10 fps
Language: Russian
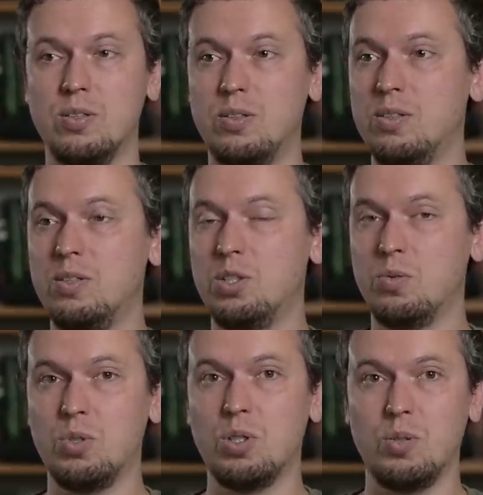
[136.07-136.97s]

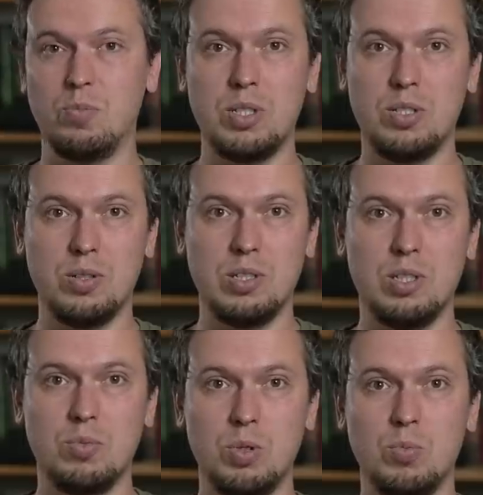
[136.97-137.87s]
ничего я поделать с
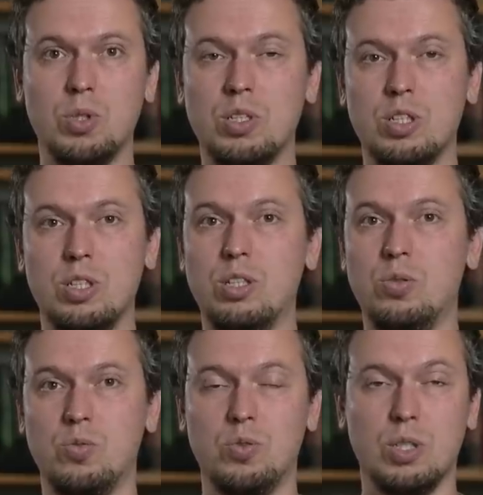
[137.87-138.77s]
этим не мог, к
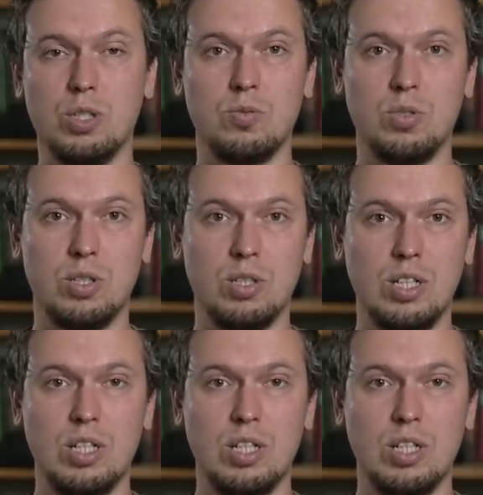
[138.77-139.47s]
сожалению, финансово я